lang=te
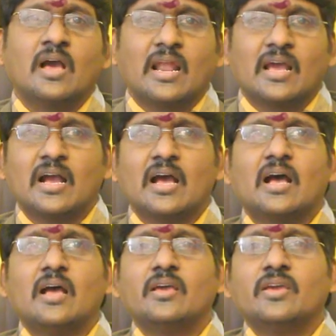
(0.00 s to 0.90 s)
అలాగా
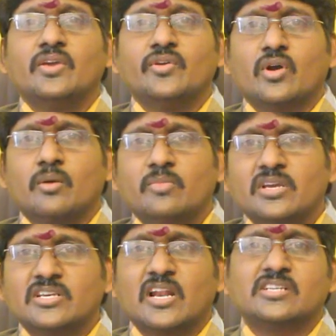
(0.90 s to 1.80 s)
ఈ యొక్క
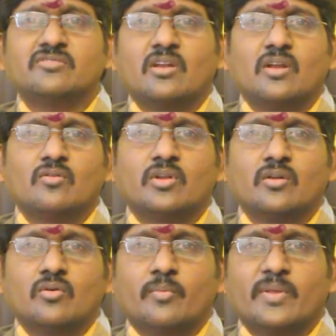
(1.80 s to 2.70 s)
మేషరాశి వాళ్లకు
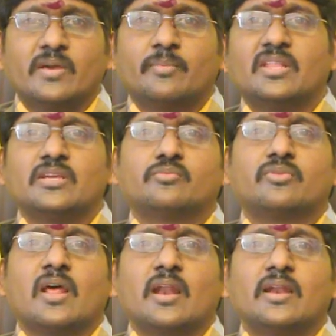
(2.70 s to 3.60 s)
నేను పదే పదే
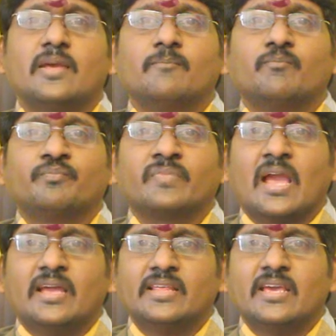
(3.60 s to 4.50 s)
చెప్తున్నానండి
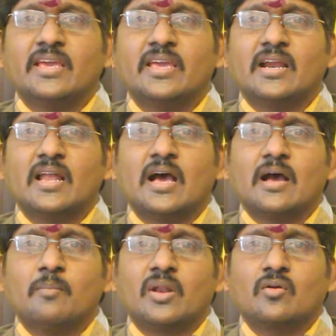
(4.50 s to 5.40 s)
అయితే ఇక్కడ
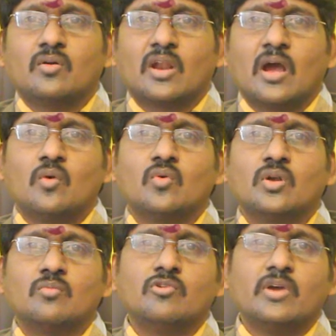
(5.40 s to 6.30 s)
మనకు
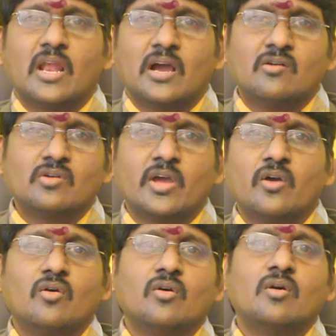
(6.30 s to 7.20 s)
గ్రహకూటములు ఎలాగా
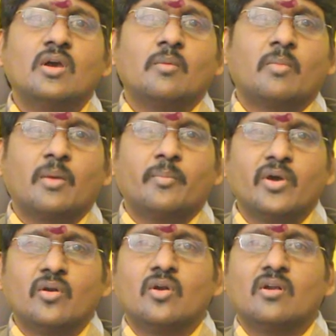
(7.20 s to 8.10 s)
ఉన్నాయో మన
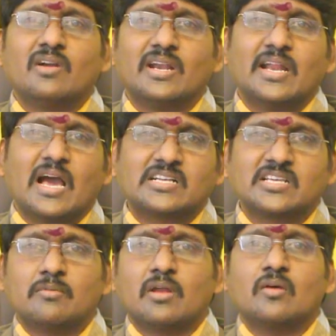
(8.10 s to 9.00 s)
పేరులో ఉన్నటువంటి
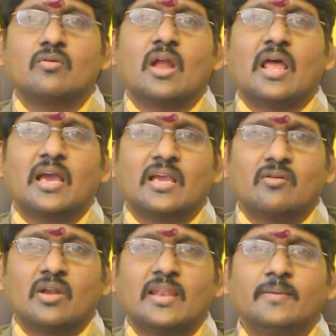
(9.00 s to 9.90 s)
అక్షరబలం కూడా అలాగే
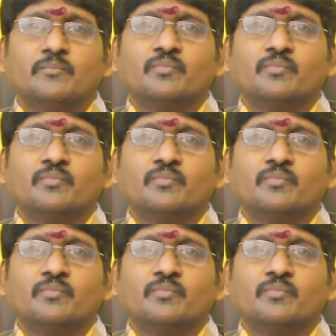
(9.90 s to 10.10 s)
ఉండాలి